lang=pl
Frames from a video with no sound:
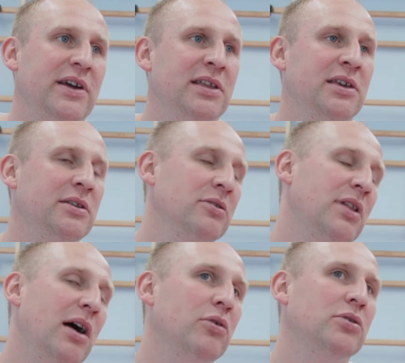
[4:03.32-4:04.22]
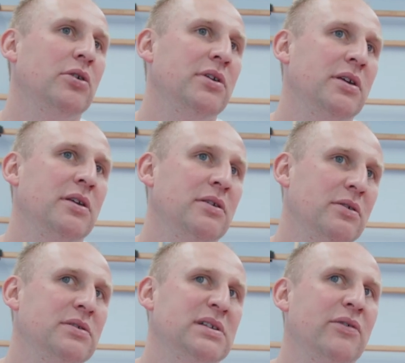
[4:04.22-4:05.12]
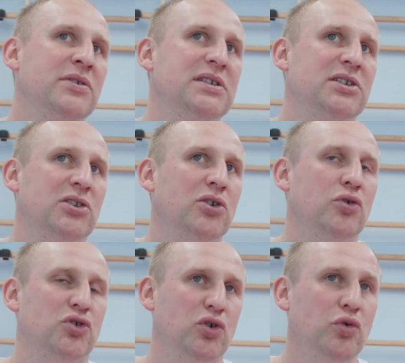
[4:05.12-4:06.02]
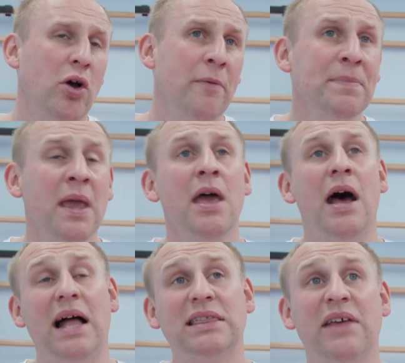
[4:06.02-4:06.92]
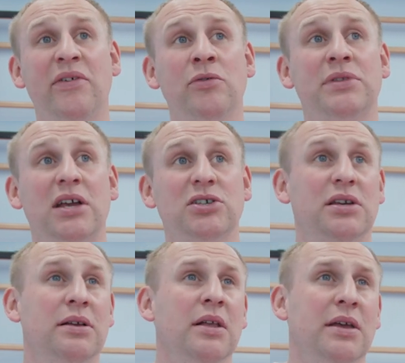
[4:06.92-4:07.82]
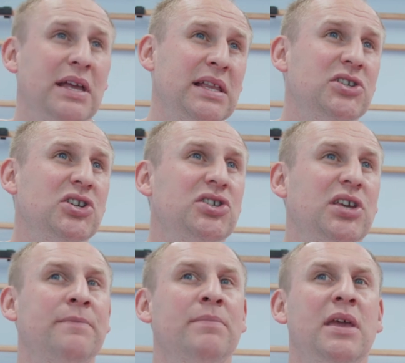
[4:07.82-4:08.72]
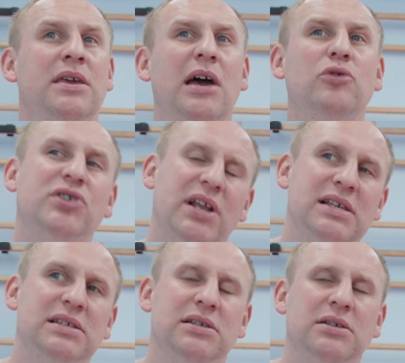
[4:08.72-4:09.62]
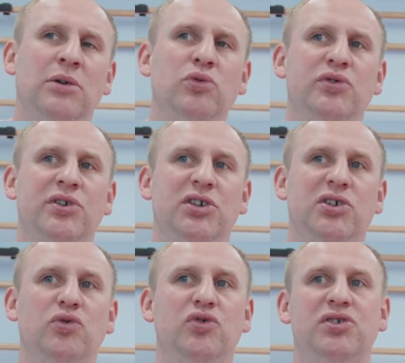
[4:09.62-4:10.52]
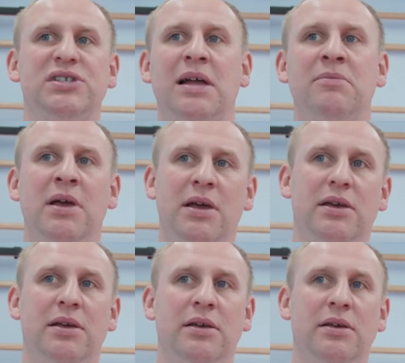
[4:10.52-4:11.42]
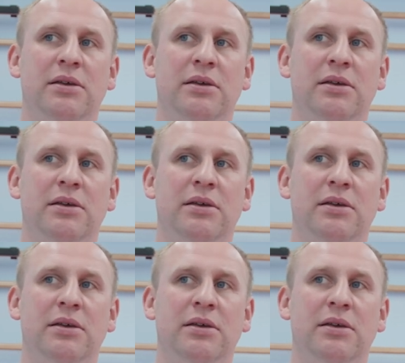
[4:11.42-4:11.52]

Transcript: fajnej dodało to i zawodnicy się do tego szykują, a trafiają tak, że ja najczęściej, ja już teraz nauczyłem się, że już znam yy,